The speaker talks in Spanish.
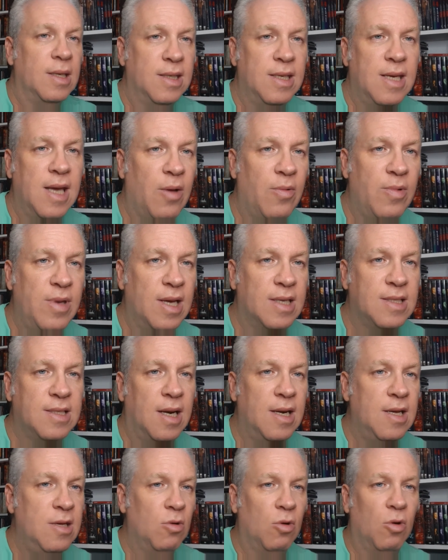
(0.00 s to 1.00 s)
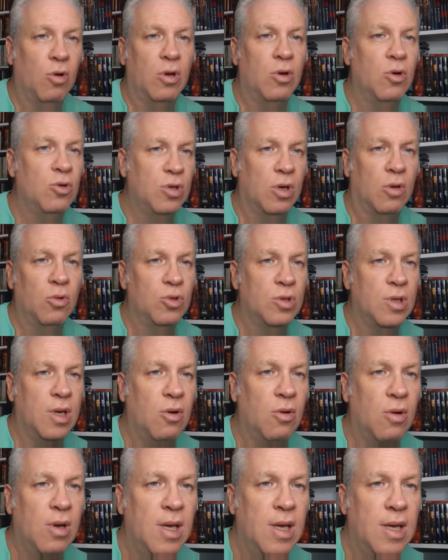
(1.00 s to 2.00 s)
ya había salido, lo que no se
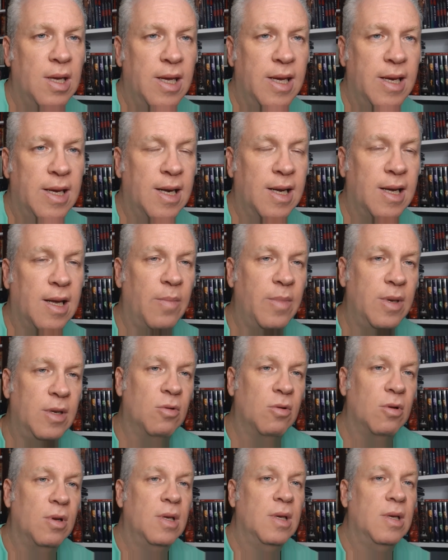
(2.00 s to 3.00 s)
cruzaron en el camino.